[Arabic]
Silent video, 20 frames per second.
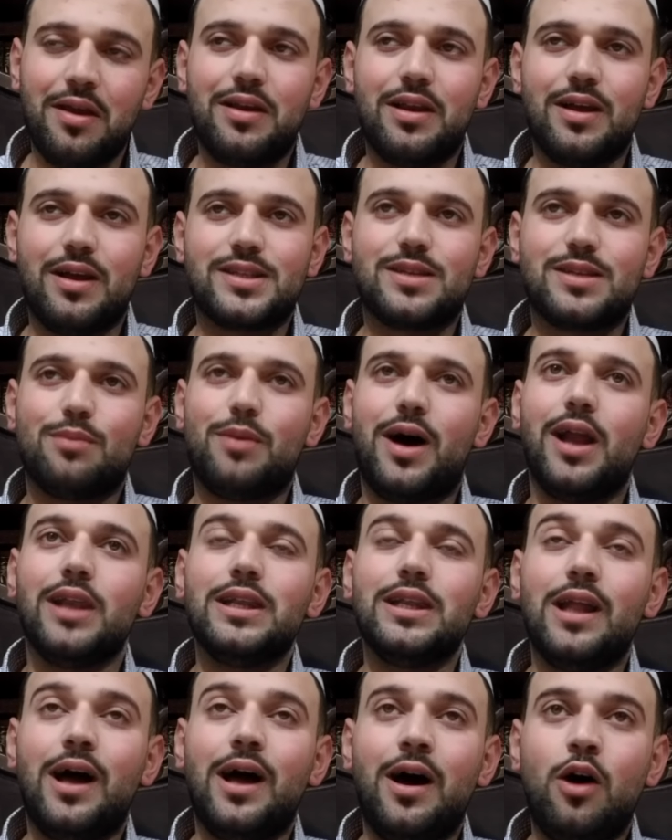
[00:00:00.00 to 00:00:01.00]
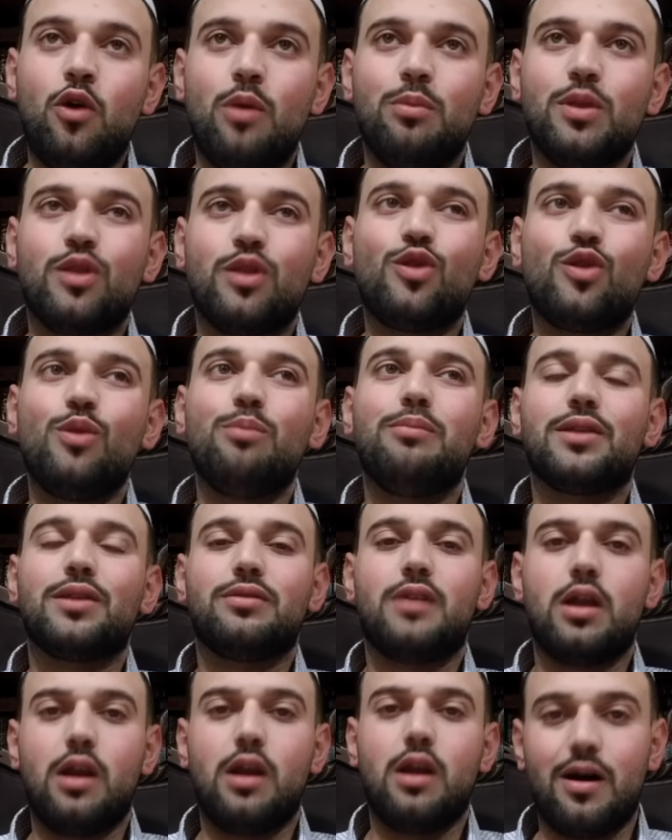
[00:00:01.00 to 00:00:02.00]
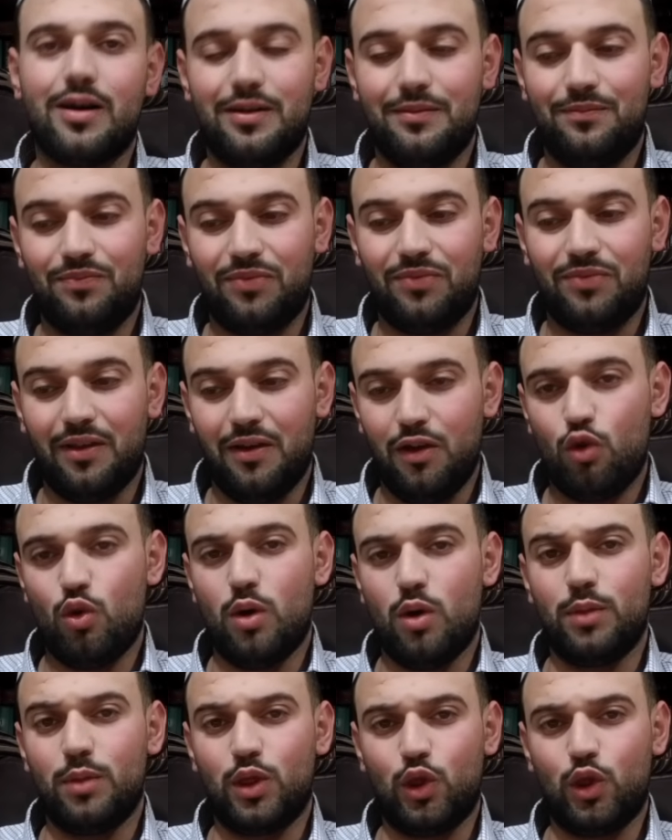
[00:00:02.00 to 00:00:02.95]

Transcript: لا سمح الله ومن ثم الطلاق ومن